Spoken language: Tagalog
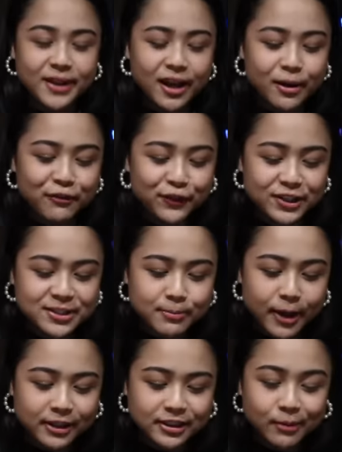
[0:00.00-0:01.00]
Ang first
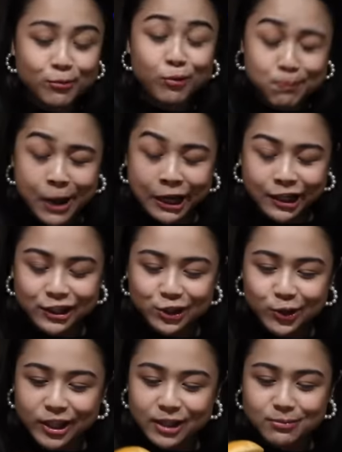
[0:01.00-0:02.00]
bite ng mukbang na
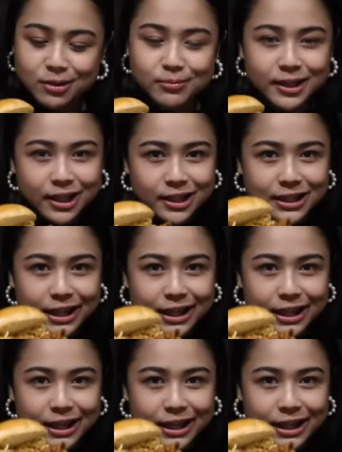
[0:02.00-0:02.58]
to ay ibibigay